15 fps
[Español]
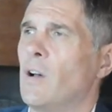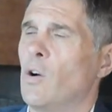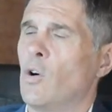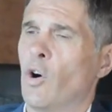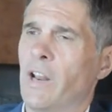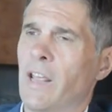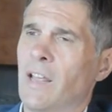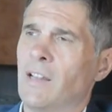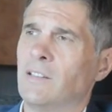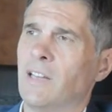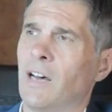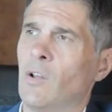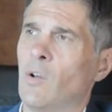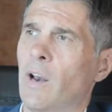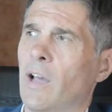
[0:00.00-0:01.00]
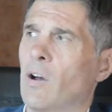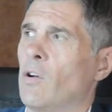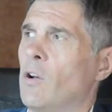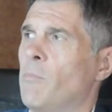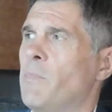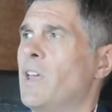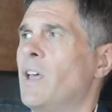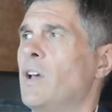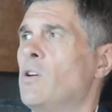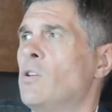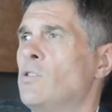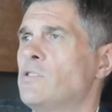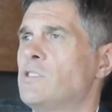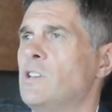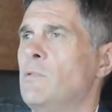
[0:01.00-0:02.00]
orientado a la economía del
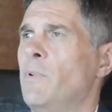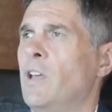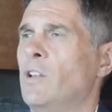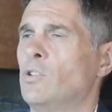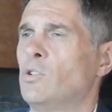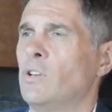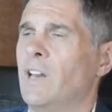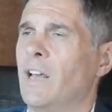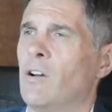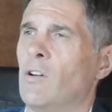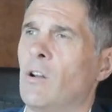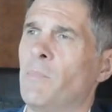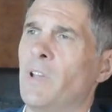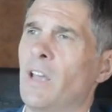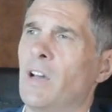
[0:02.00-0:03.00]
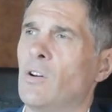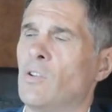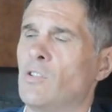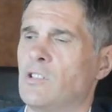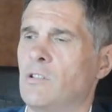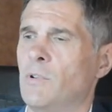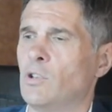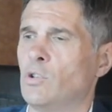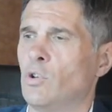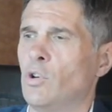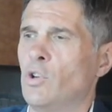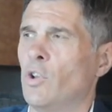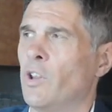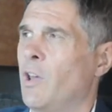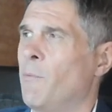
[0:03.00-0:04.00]
conocimiento y la economía del conocimiento
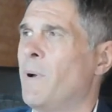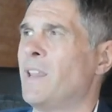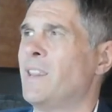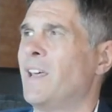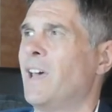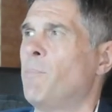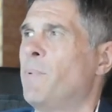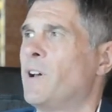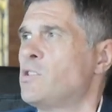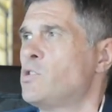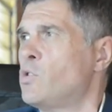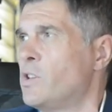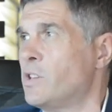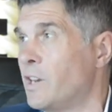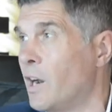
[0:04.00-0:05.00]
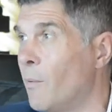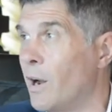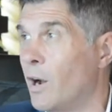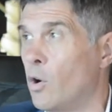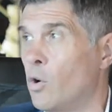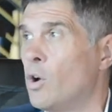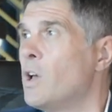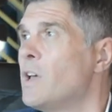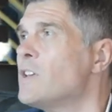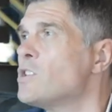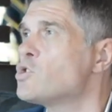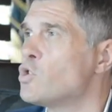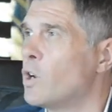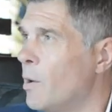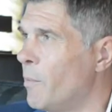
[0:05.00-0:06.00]
hoy no demanda espacios de trabajo
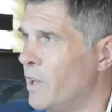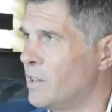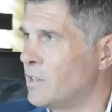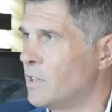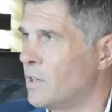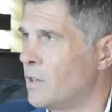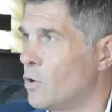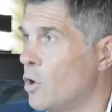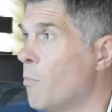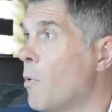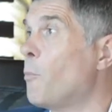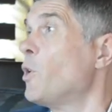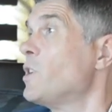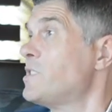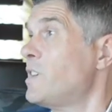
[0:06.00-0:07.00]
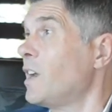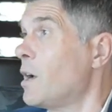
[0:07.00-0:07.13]
solamente, como puede ser